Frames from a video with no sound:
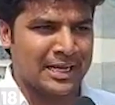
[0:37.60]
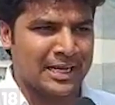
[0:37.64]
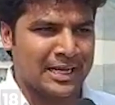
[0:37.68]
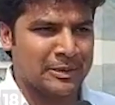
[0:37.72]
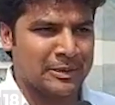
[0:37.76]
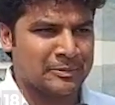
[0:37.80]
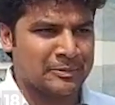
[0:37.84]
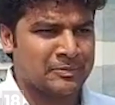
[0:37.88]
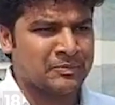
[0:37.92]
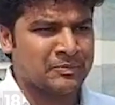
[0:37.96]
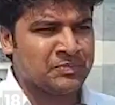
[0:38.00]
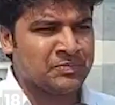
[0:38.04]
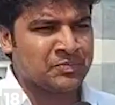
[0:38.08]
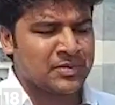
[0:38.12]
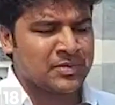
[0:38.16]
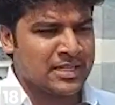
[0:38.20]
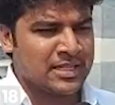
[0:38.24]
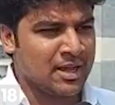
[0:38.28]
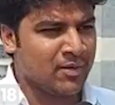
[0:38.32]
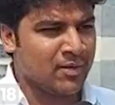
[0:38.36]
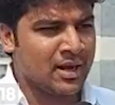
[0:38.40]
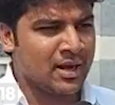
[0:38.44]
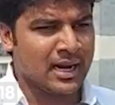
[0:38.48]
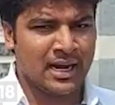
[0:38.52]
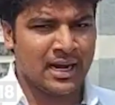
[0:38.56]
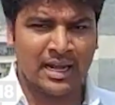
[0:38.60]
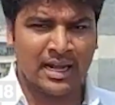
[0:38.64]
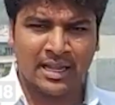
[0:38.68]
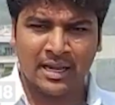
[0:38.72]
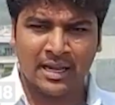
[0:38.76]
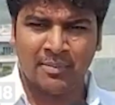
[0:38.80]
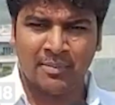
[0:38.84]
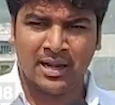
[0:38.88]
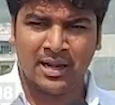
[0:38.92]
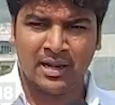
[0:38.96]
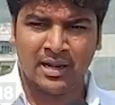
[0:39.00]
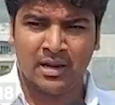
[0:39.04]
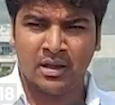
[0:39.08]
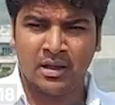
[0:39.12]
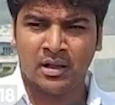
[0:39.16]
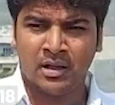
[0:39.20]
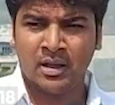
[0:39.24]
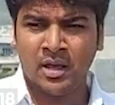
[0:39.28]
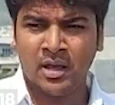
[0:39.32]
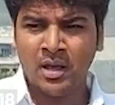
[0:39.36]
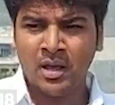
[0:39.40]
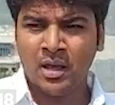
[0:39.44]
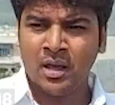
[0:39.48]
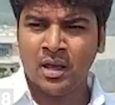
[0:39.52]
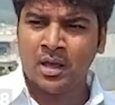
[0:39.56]
ఆయన ఎవరినైనా ఏదైనా మీటింగ్లో
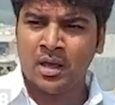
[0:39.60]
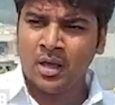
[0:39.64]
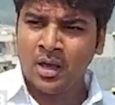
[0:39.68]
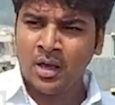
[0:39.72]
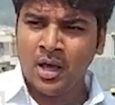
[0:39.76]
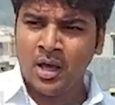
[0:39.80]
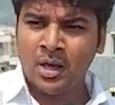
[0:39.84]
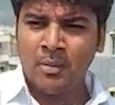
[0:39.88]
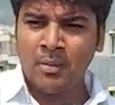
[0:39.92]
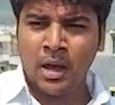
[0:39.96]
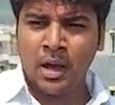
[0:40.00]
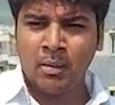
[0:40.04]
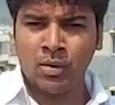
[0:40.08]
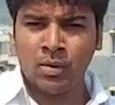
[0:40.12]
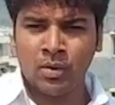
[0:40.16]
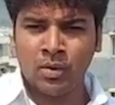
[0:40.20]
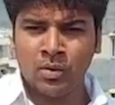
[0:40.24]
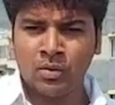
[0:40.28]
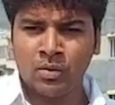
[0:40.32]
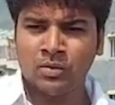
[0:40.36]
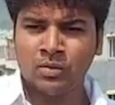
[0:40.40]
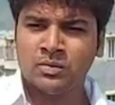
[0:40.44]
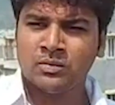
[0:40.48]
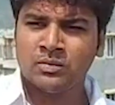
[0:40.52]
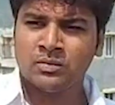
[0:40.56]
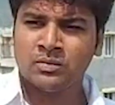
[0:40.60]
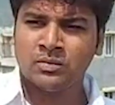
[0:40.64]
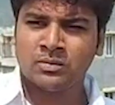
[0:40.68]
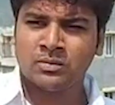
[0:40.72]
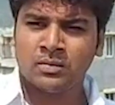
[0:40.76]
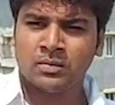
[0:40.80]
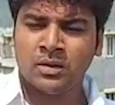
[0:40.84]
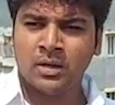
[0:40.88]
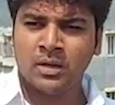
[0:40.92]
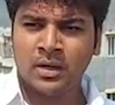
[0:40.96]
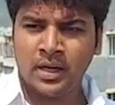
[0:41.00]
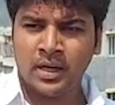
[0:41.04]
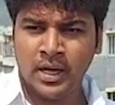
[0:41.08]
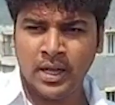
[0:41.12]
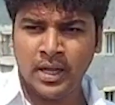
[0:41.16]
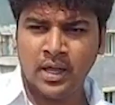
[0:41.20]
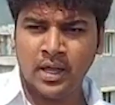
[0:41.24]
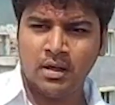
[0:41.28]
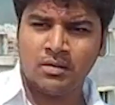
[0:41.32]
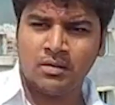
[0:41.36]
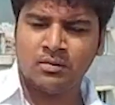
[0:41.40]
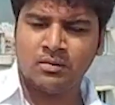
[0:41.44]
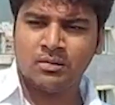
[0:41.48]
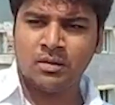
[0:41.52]
ఏ బాబు ఏ